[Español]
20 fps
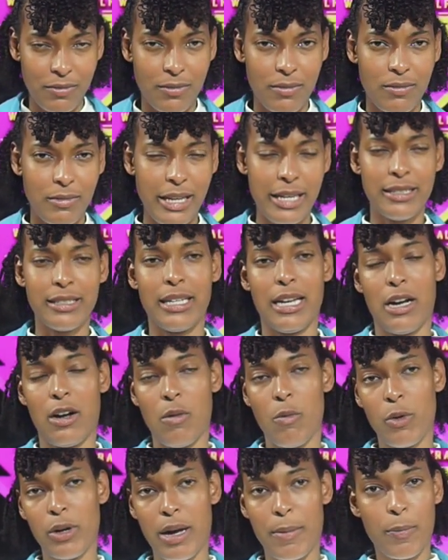Jessica,
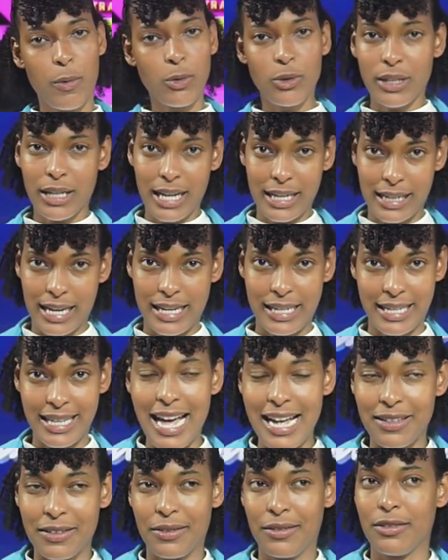¿cómo que apunte a la
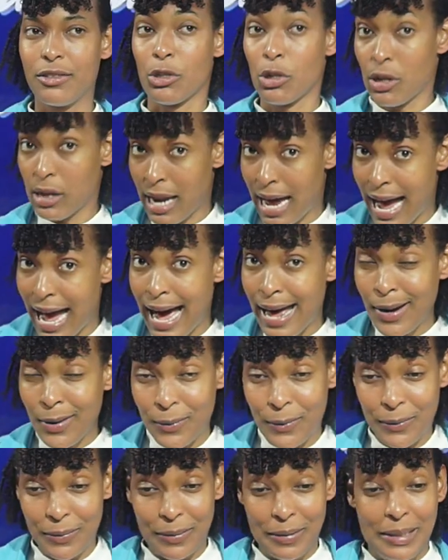claridad?
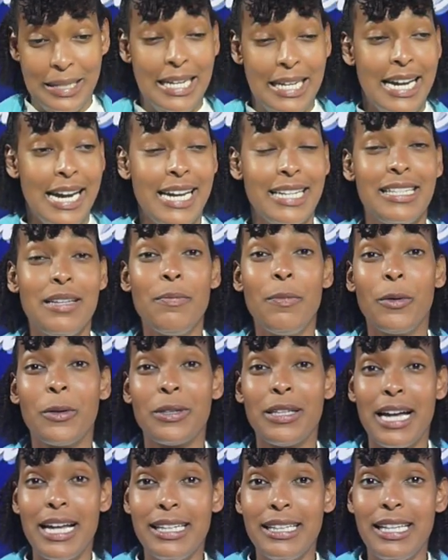Claro, es
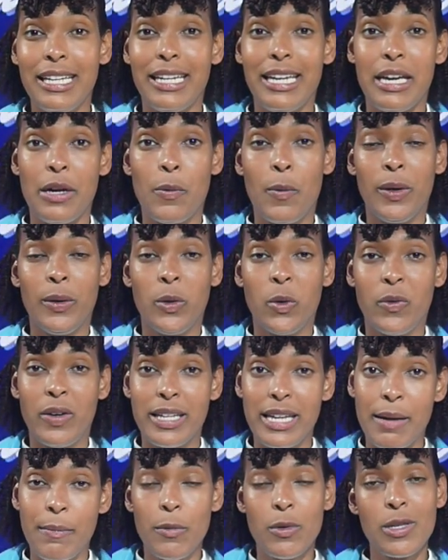importante que cuando
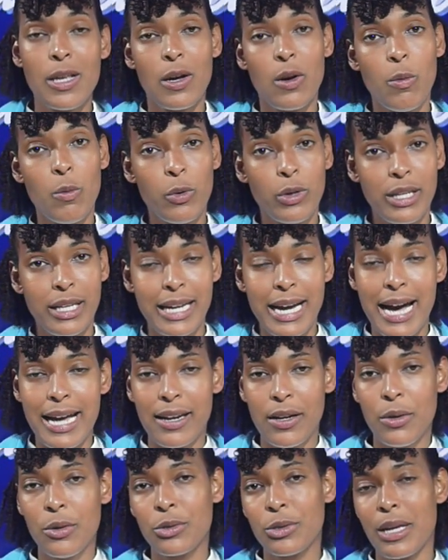vayamos a
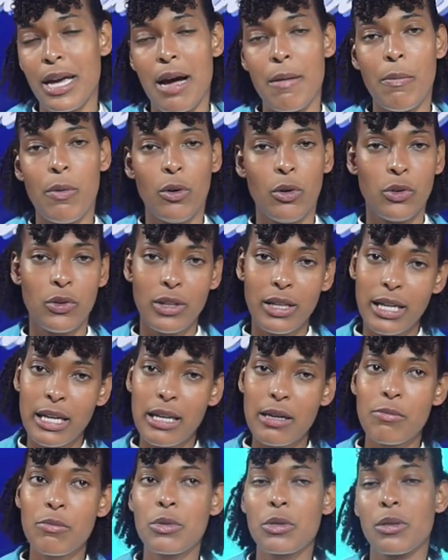comunicarnos, sea por
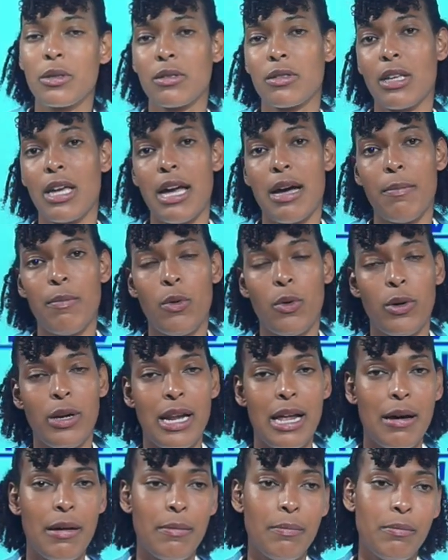Teams, sea por,
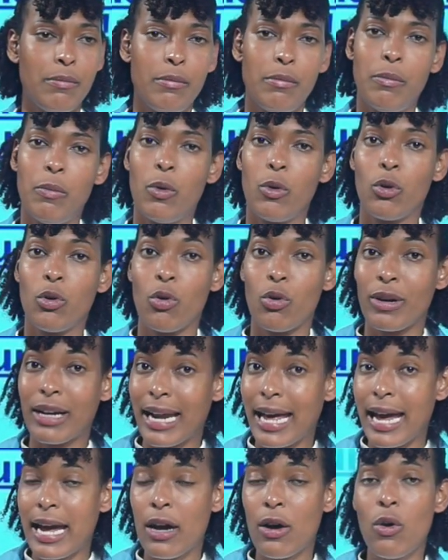la, por
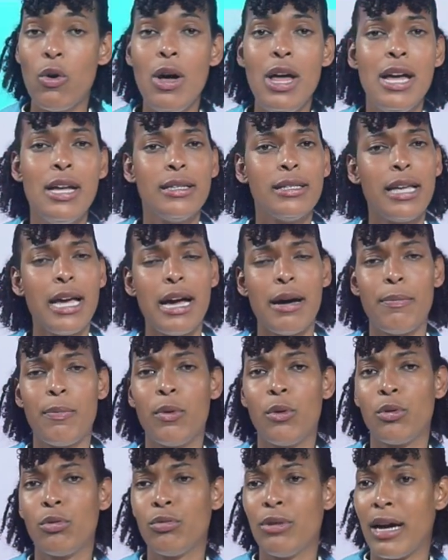correo, sea
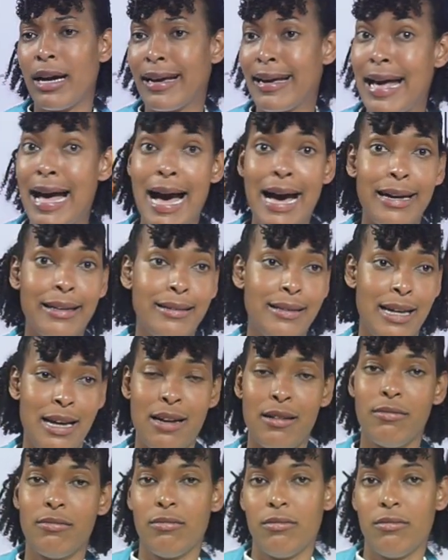por una carta,